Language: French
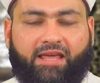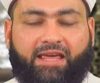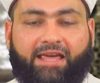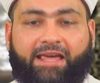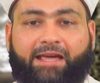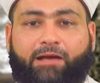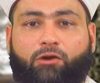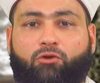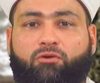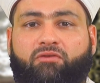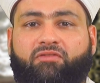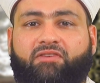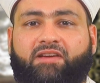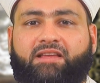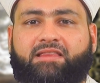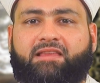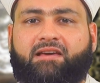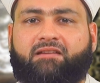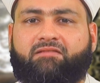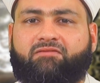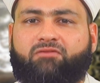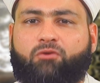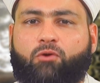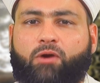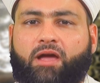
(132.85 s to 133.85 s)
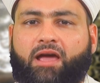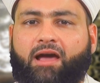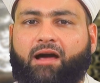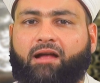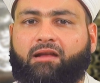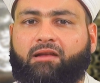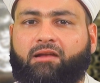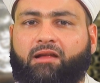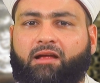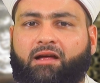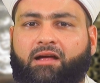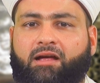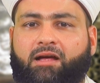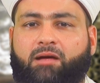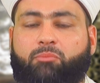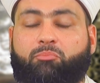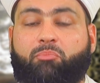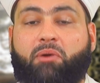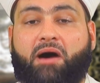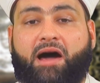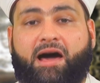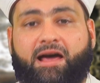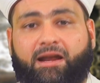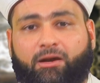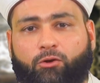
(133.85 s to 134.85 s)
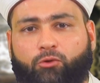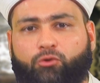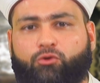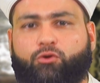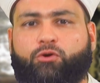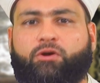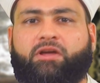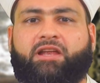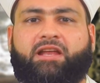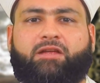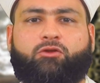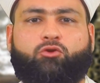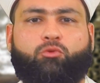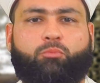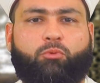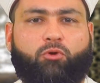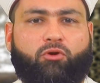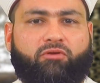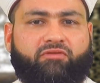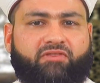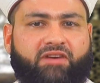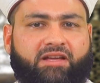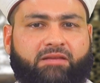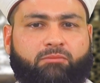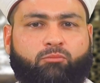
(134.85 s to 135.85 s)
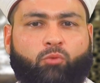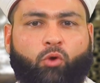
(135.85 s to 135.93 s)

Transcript: qui est le fait d'invoquer Allah par le degré du prophète